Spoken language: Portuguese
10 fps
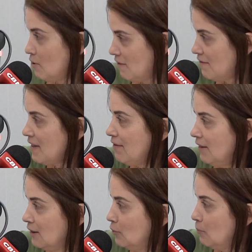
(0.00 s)
só vai ficar
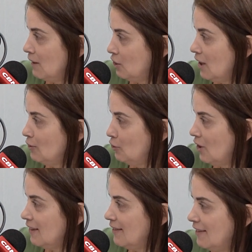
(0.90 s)
falando do Machado de
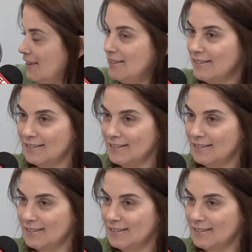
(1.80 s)
Assis,